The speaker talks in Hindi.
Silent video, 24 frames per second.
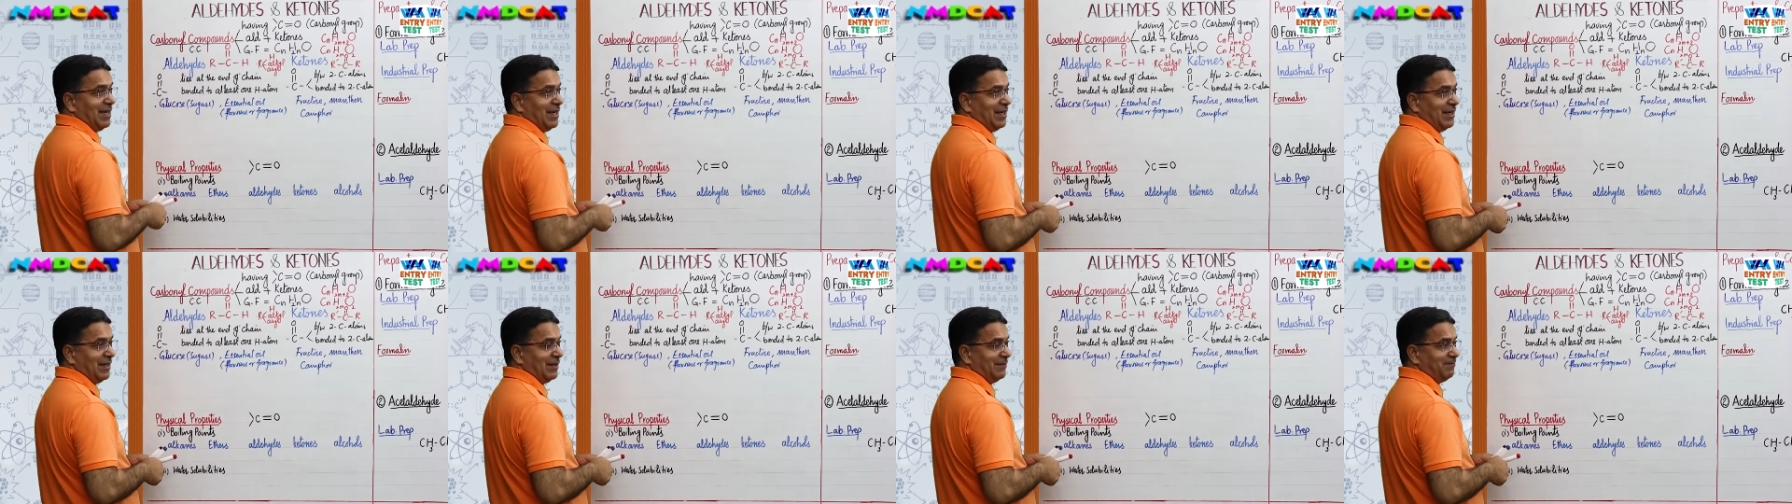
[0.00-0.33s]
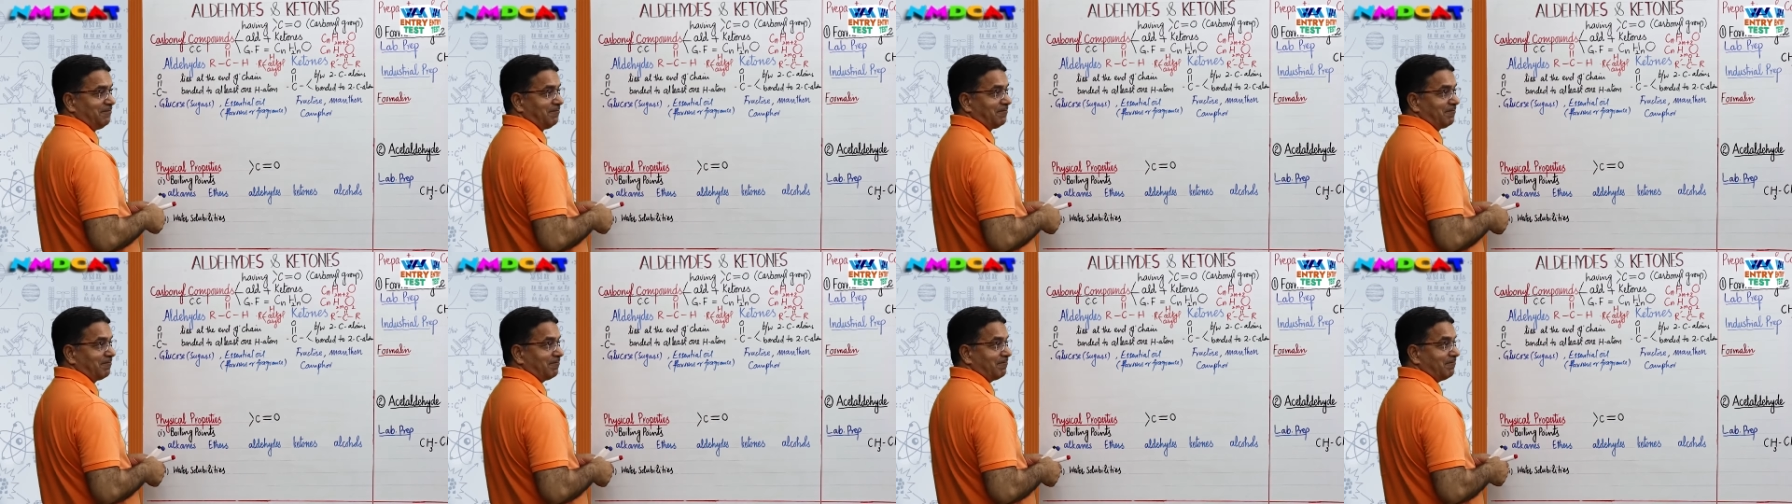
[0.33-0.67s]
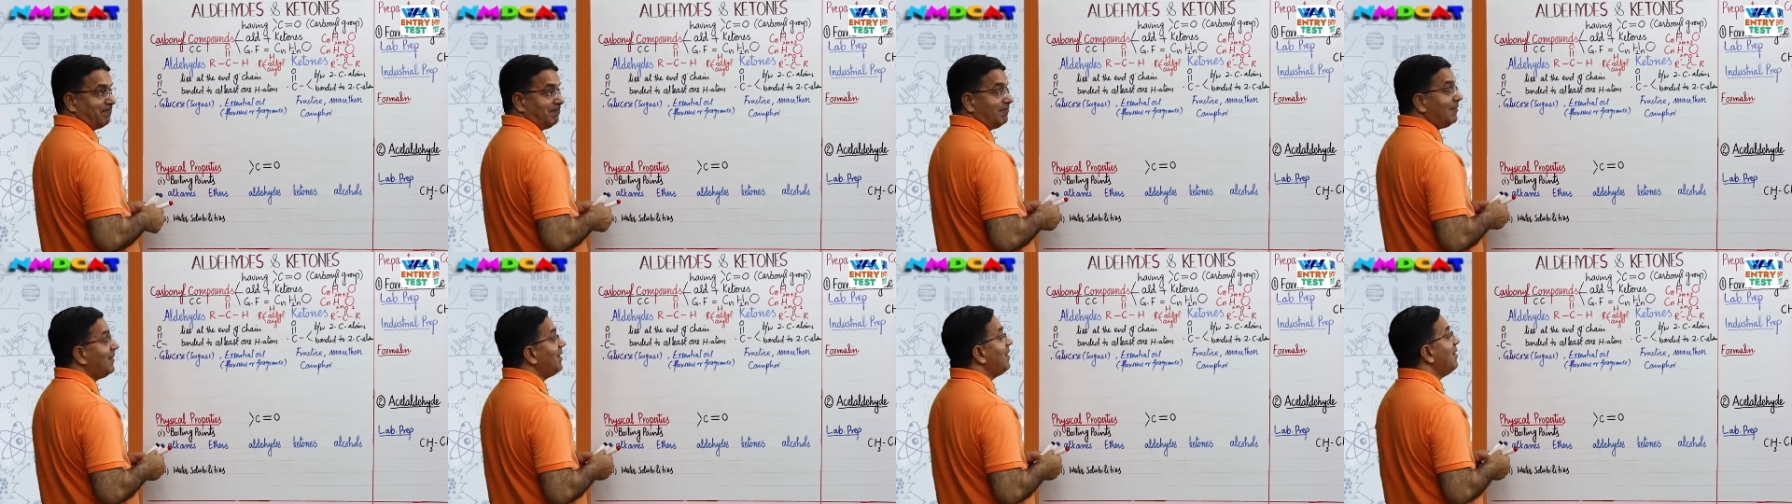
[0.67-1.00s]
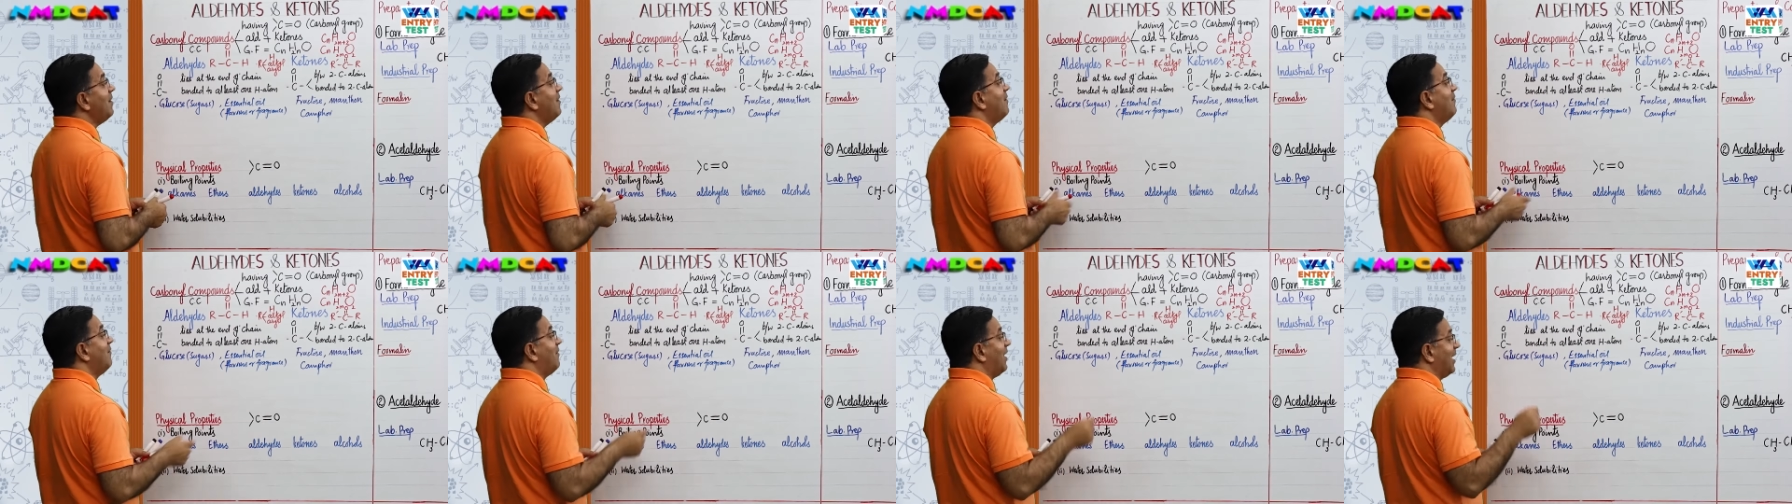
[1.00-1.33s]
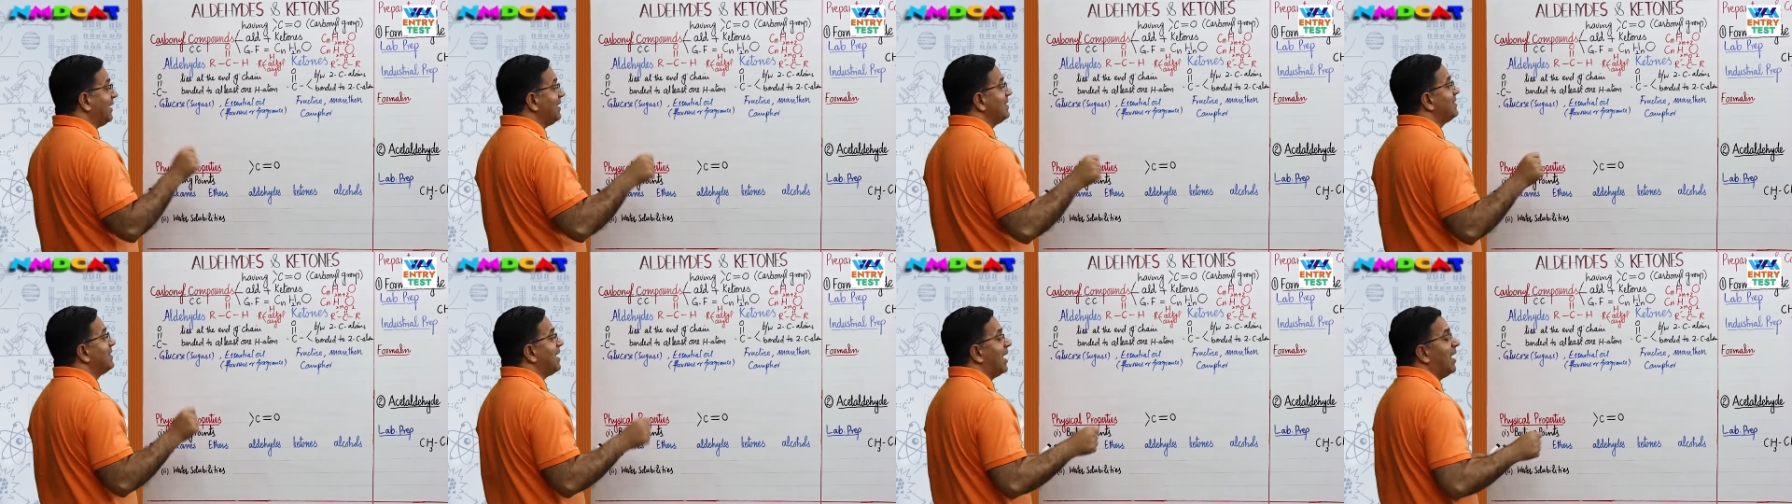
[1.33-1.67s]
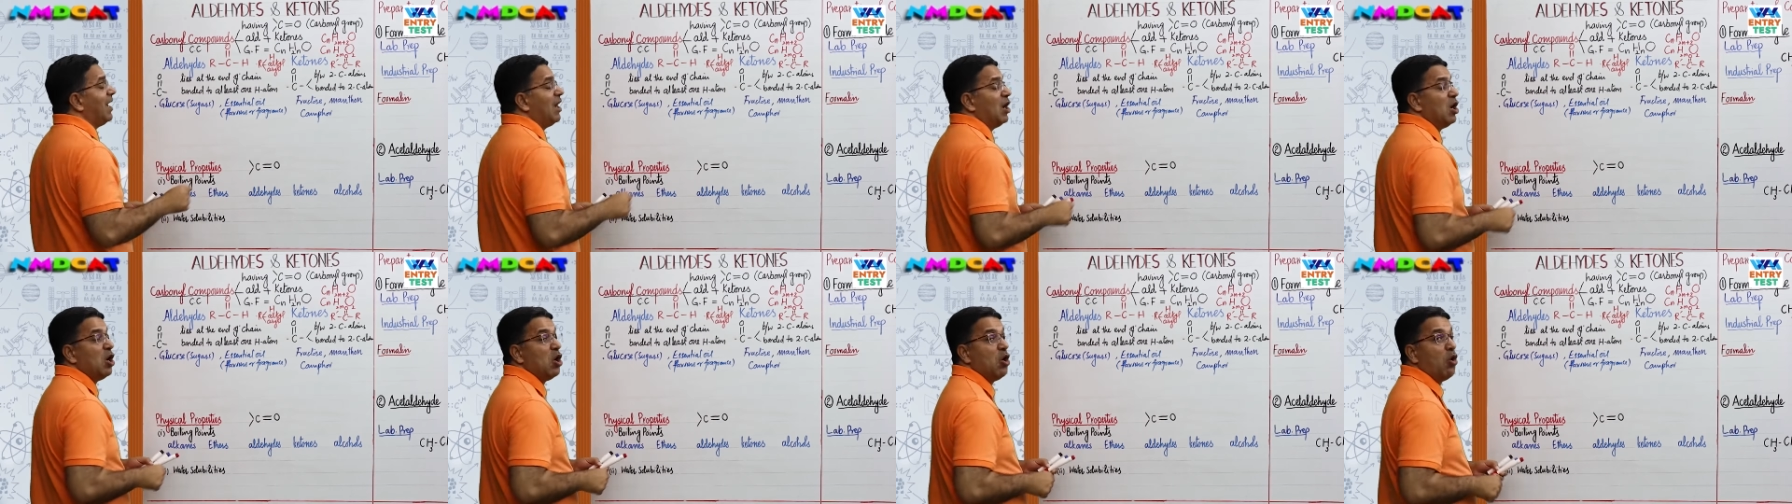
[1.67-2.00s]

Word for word: से आया वट इज द